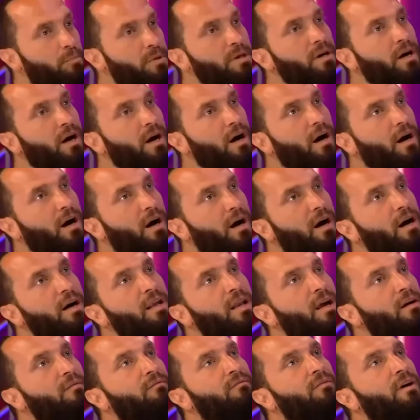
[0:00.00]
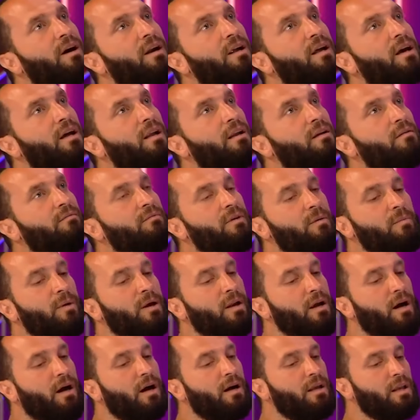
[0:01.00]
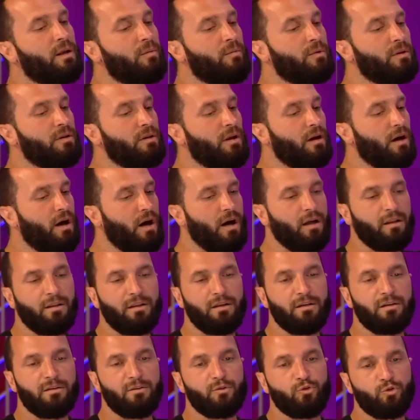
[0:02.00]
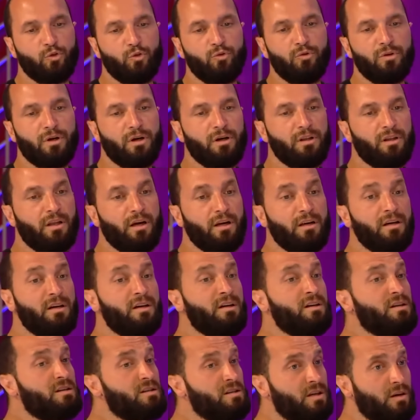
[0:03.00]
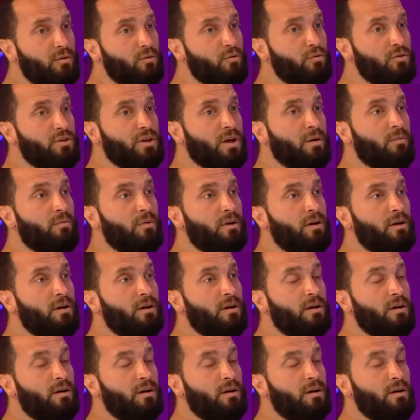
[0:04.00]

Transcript: bir ailem var yani ve ben ailemin haklarını sonuna kadar savunacağım